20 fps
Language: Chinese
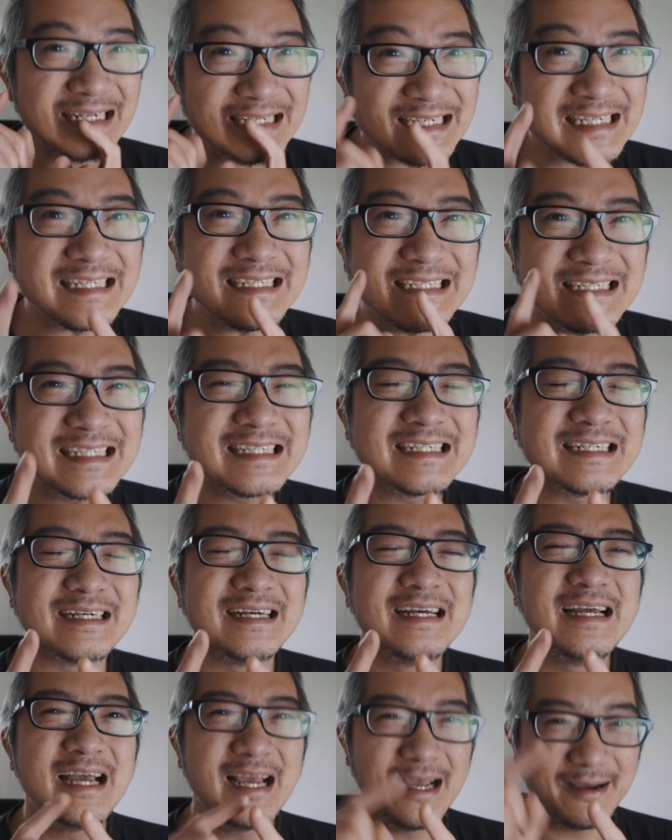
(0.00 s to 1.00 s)
第一个
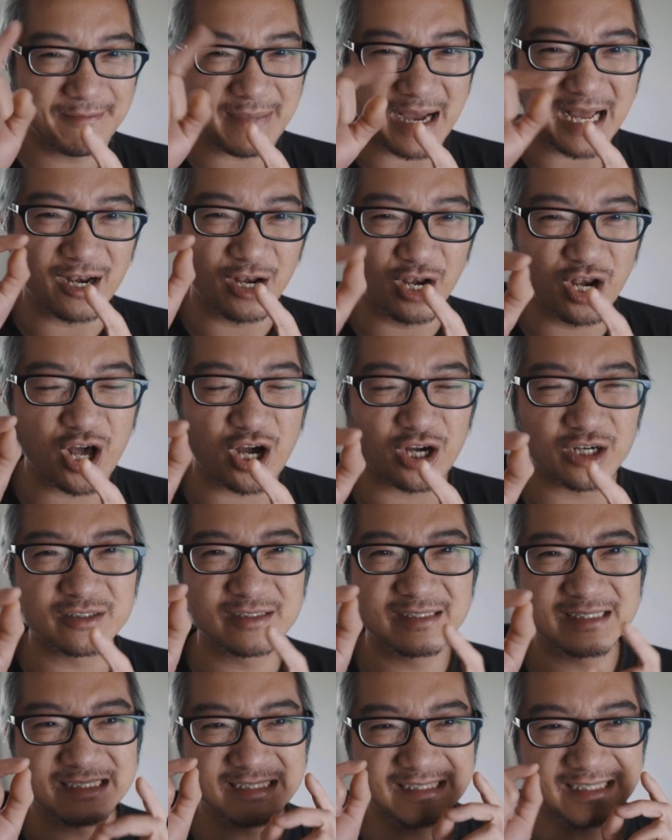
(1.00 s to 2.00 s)
把 log
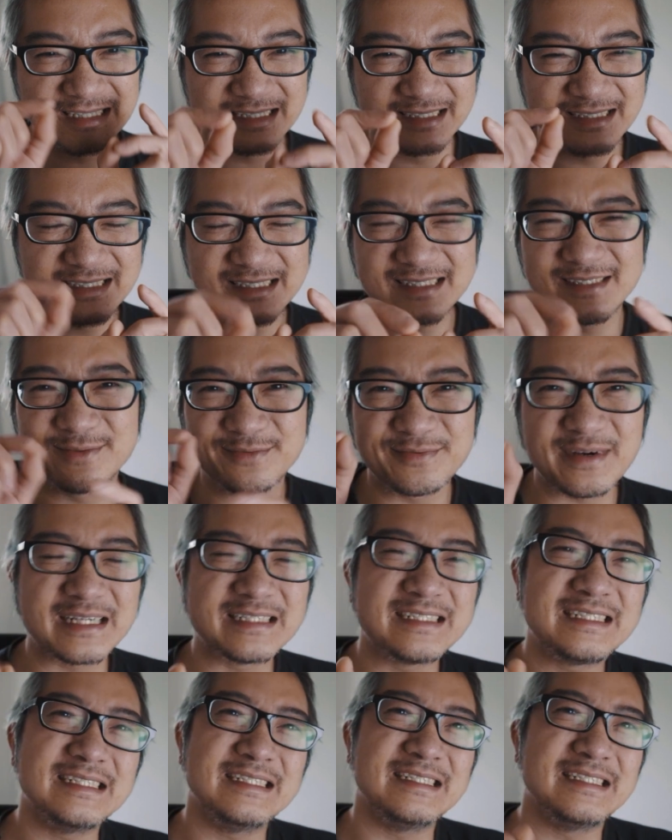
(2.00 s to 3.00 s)
格式
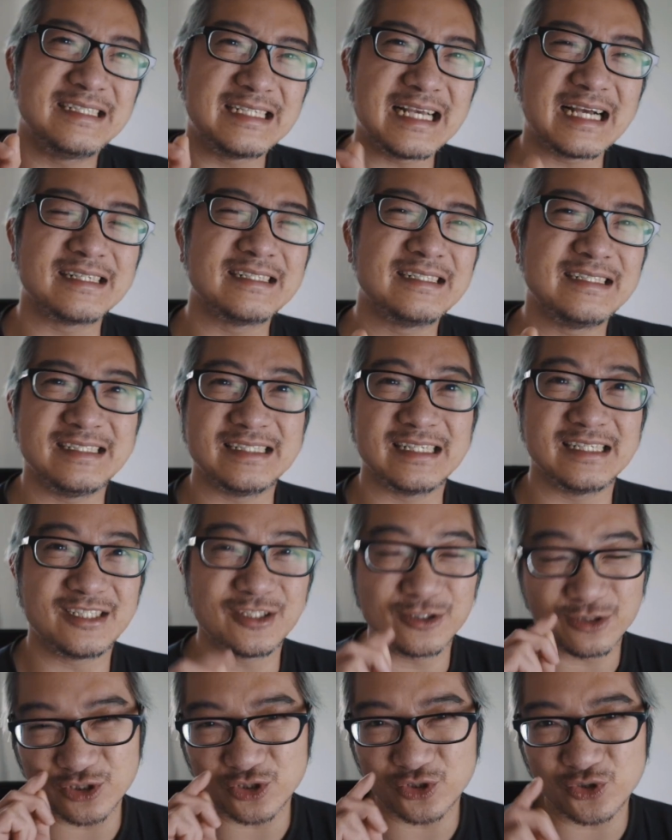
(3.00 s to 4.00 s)
放进相机的
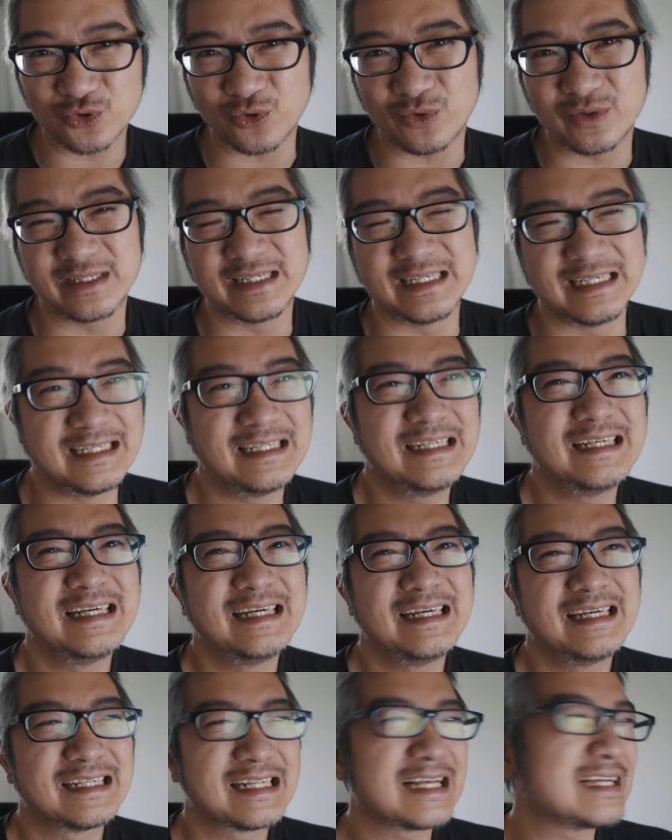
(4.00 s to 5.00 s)
就是索尼，
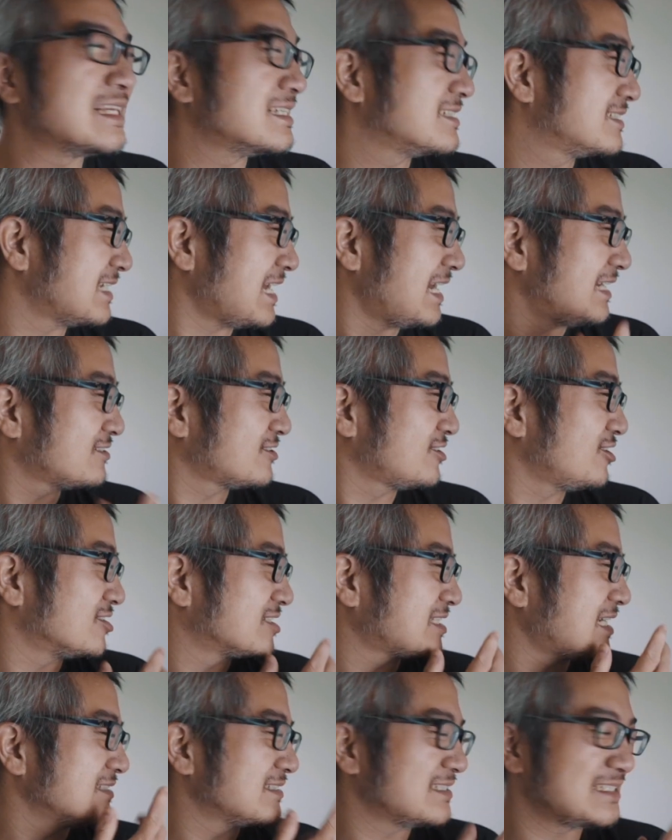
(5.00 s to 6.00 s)
当然是 s
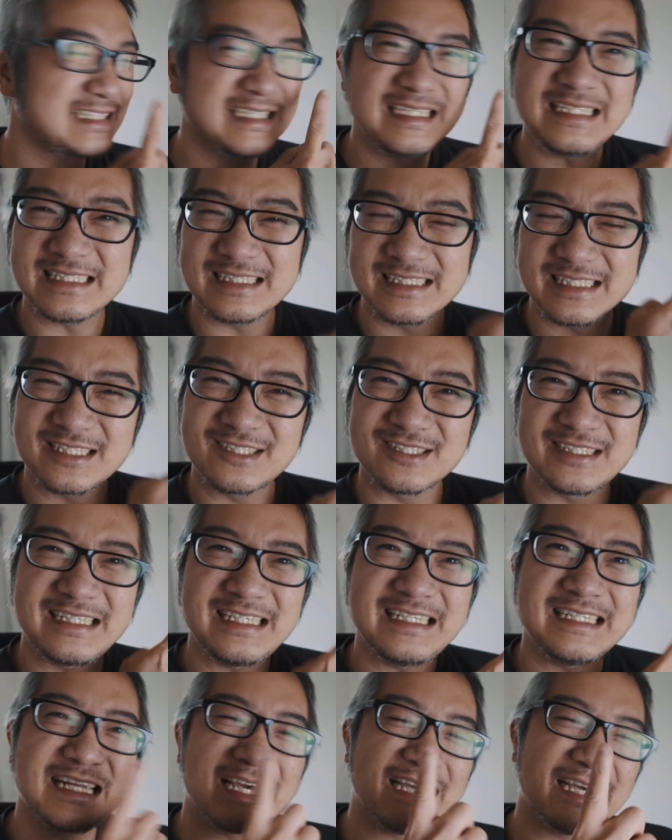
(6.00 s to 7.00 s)
log，当时第这是
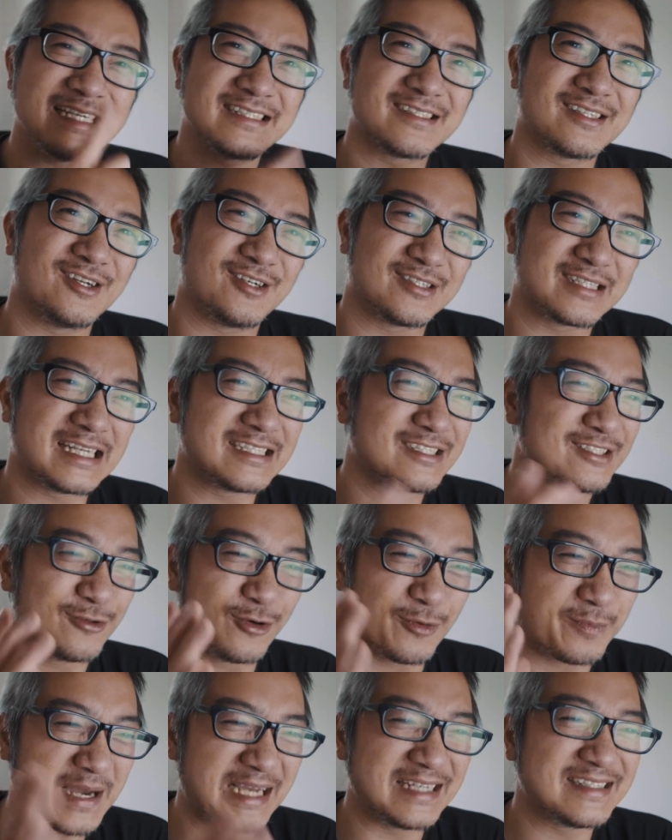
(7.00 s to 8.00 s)
第一代 s log，当时
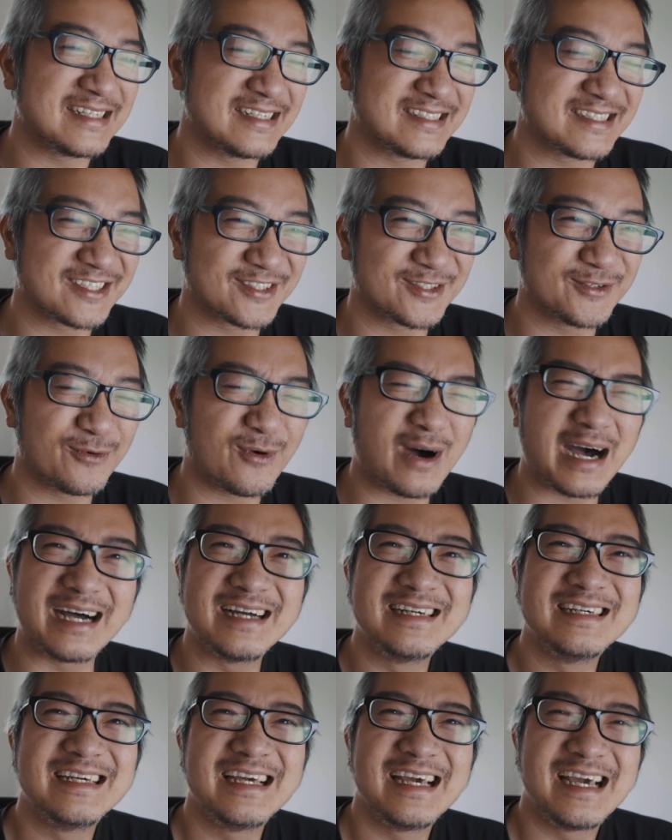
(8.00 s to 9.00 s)
我拍摄的时候
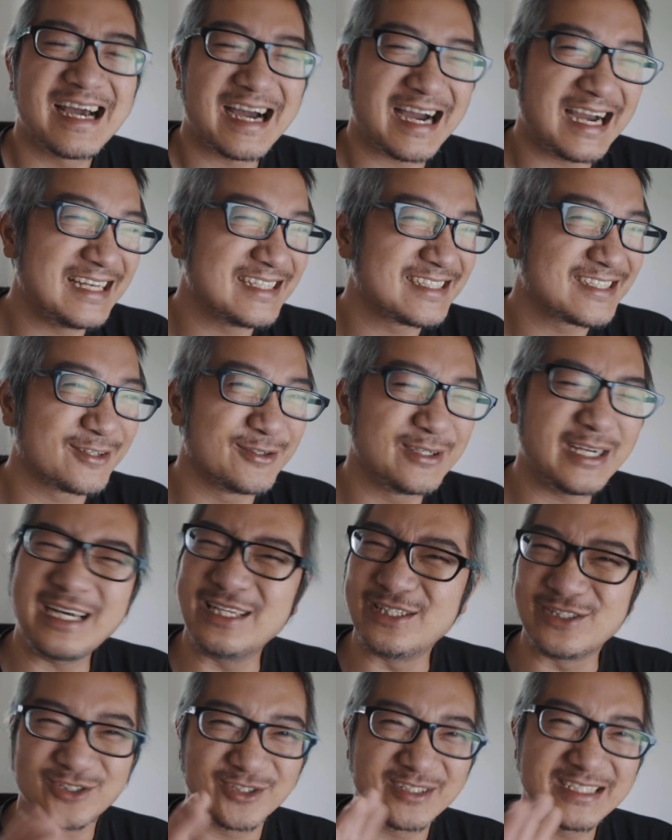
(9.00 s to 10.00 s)
哇，ISO 有
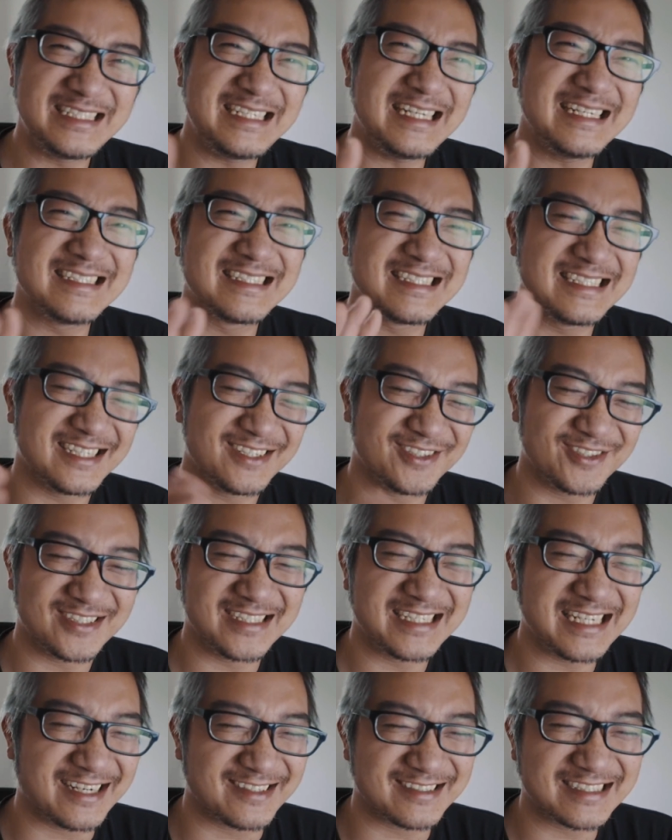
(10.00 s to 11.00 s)
很多的限制，很多的
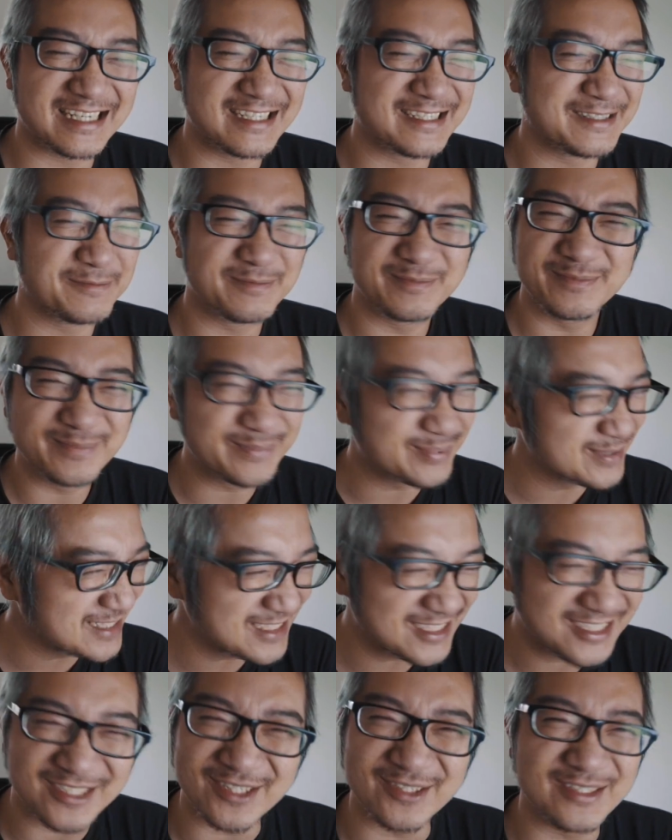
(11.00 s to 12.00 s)
挑战，不
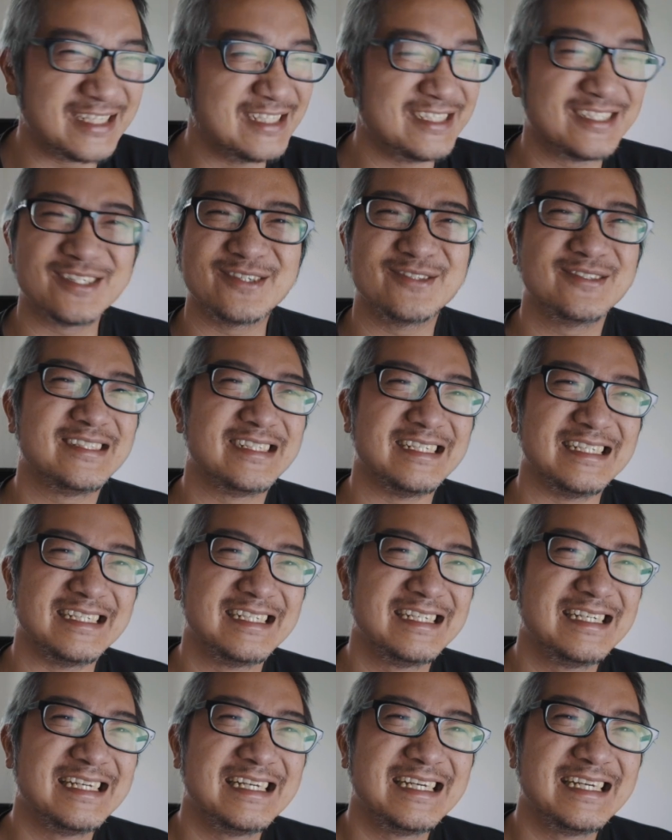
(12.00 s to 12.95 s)
是熟很熟悉，